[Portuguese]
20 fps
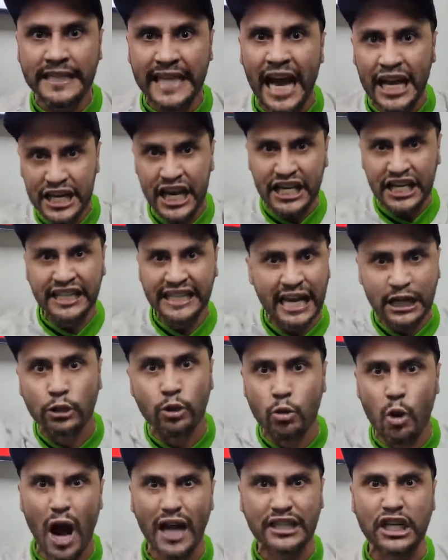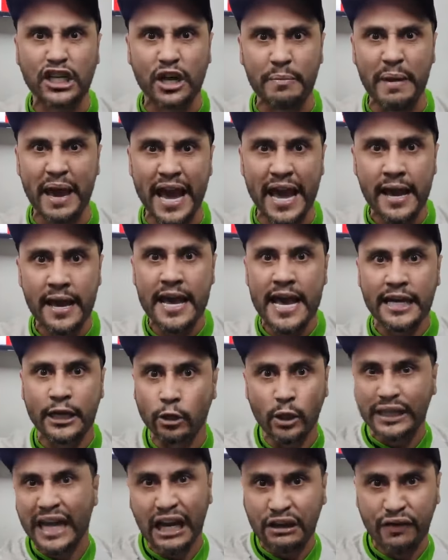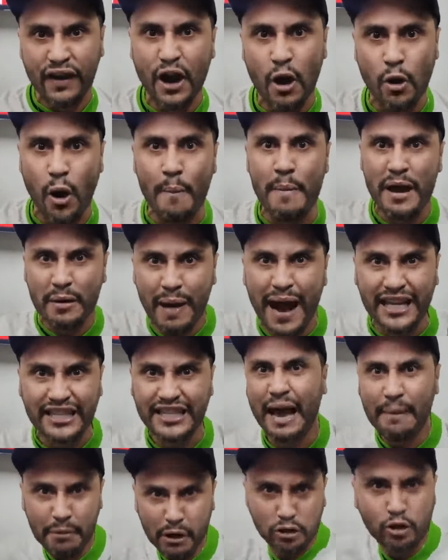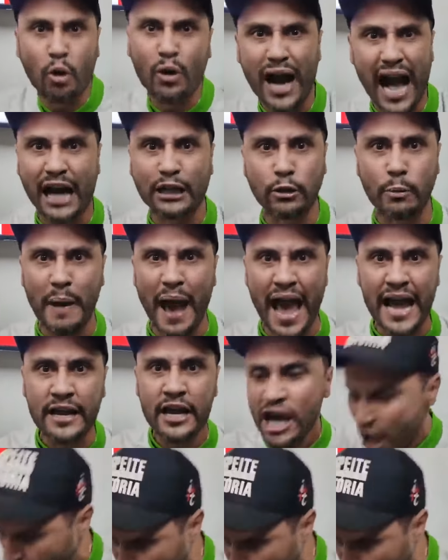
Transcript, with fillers: Tem gente até que não gosta de mim, que não identifica comigo, mas sabe que eu sou um cara do bem.